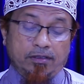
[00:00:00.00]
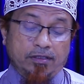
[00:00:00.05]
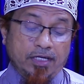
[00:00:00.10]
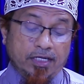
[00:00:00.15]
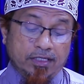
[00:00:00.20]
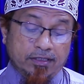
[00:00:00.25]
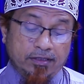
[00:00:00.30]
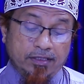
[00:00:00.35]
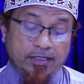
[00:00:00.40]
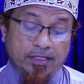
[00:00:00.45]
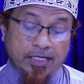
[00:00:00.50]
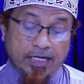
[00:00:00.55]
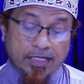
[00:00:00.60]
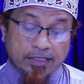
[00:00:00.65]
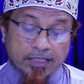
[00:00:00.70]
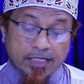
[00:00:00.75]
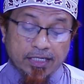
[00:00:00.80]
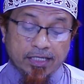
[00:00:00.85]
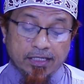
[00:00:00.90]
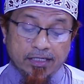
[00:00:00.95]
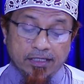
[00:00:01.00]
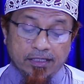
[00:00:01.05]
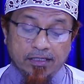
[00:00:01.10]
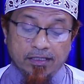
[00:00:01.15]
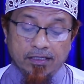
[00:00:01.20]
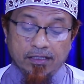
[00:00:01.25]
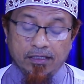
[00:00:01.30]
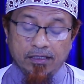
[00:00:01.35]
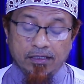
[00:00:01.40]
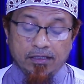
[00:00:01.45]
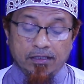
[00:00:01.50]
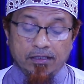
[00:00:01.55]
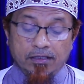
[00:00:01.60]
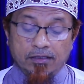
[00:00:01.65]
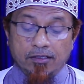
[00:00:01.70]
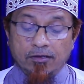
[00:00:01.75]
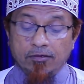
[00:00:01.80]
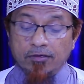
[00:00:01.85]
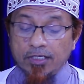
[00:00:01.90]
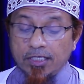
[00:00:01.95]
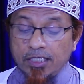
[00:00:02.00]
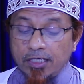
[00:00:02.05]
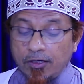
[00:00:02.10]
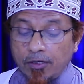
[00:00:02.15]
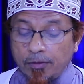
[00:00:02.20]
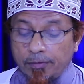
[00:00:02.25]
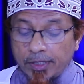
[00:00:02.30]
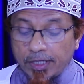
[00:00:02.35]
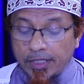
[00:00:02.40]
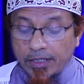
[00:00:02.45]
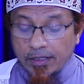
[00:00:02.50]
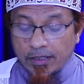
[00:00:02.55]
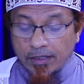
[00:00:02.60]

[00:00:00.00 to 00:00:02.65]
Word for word: থাকতে না দেয় তাহলে কি হবে